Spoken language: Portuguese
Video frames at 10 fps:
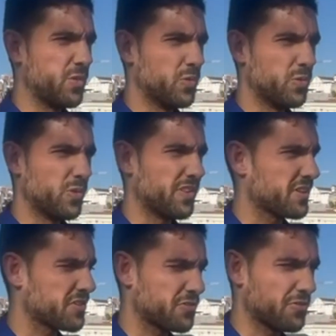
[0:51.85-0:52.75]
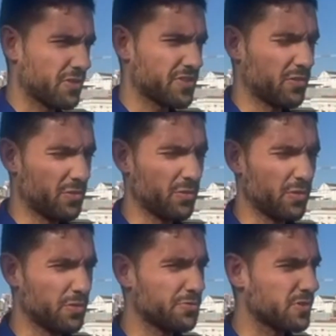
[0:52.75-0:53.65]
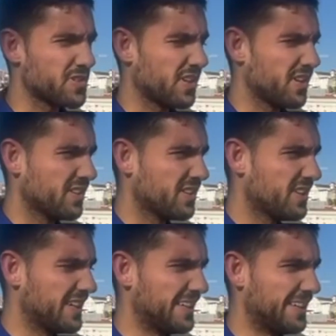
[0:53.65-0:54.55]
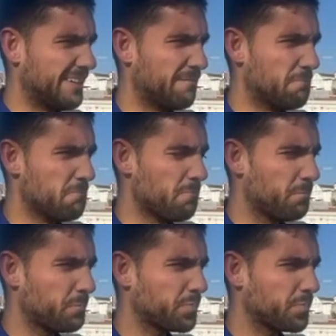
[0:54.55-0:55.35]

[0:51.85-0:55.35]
do da reestruturação do, do futsal, um,